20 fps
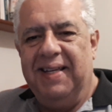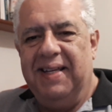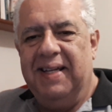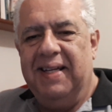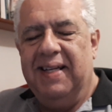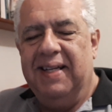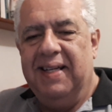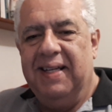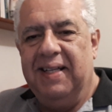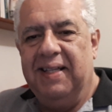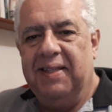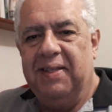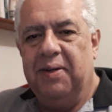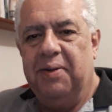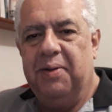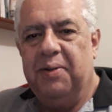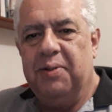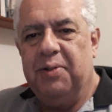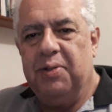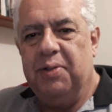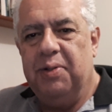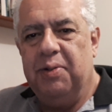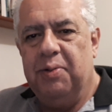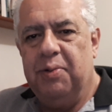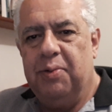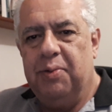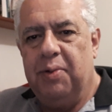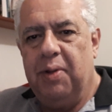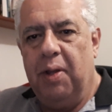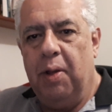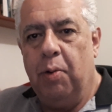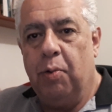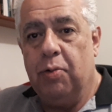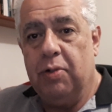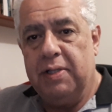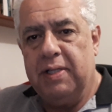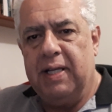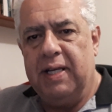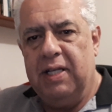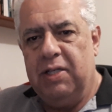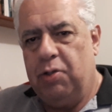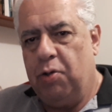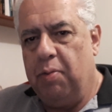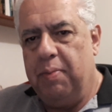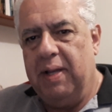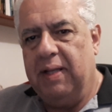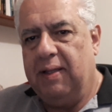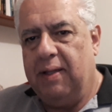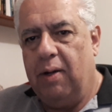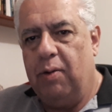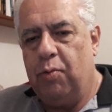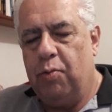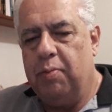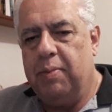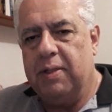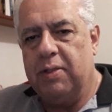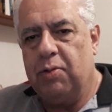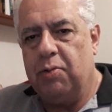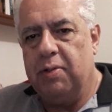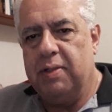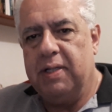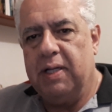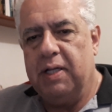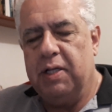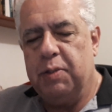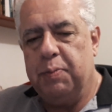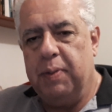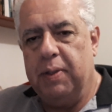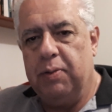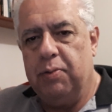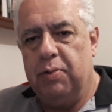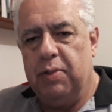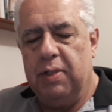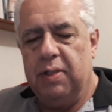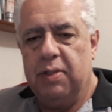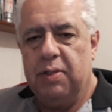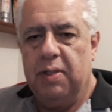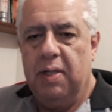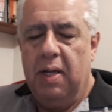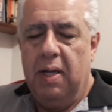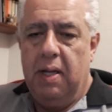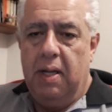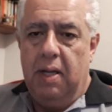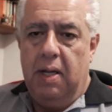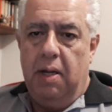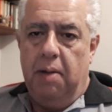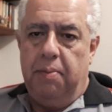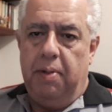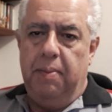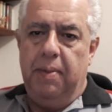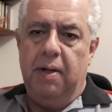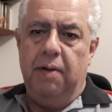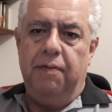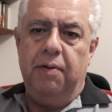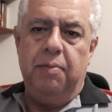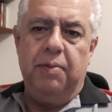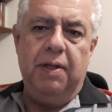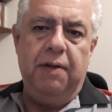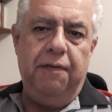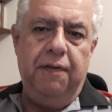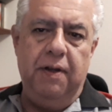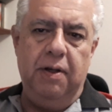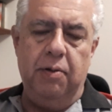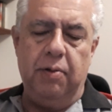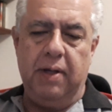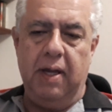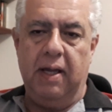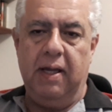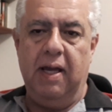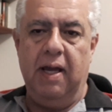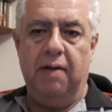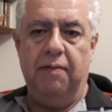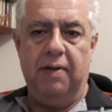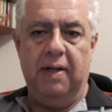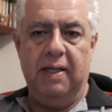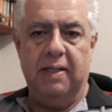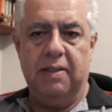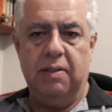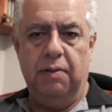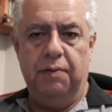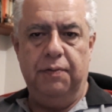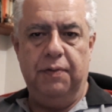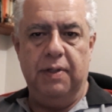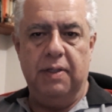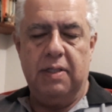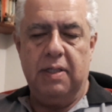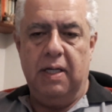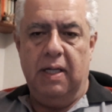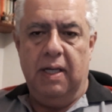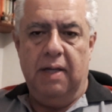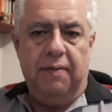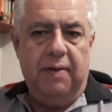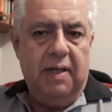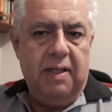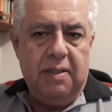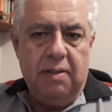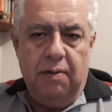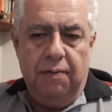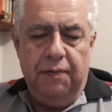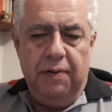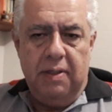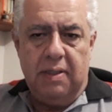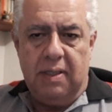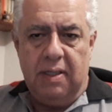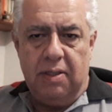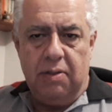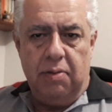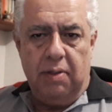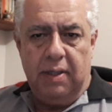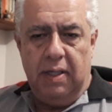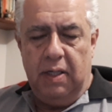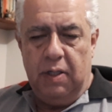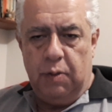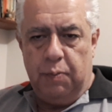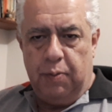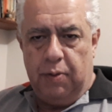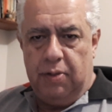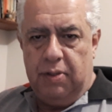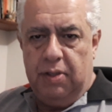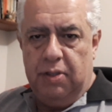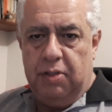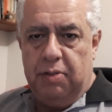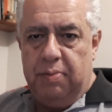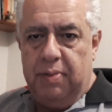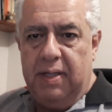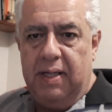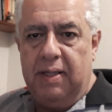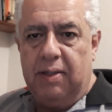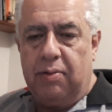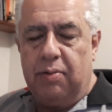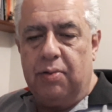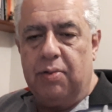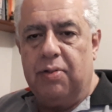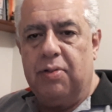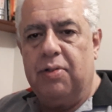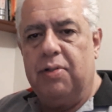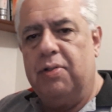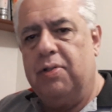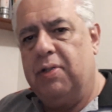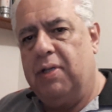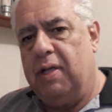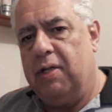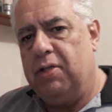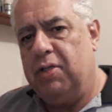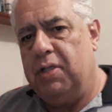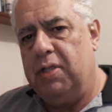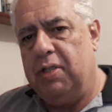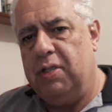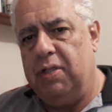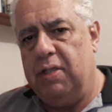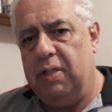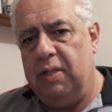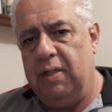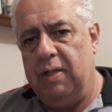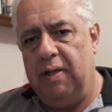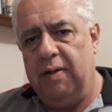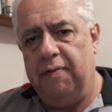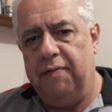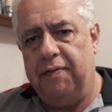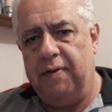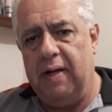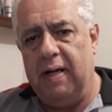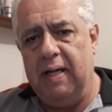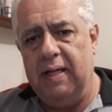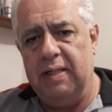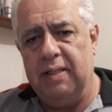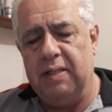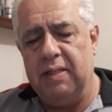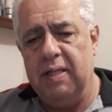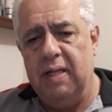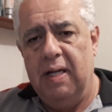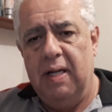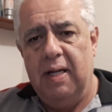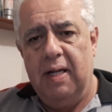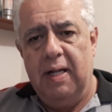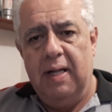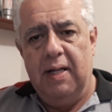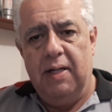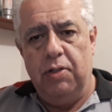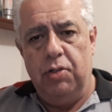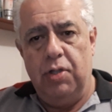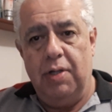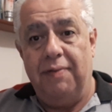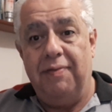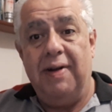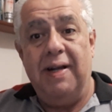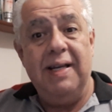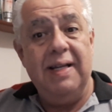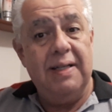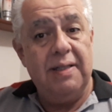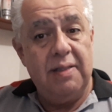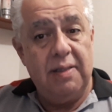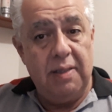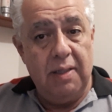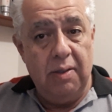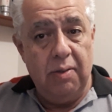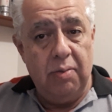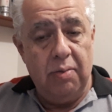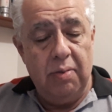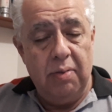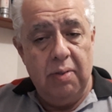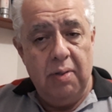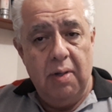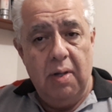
né? Então eu, eu gostaria de comentar algumas coisas a respeito disso. Primeiro vamos definir o que é avaliação física. A né? avaliação física são aqueles procedimentos que a gente faz de avaliação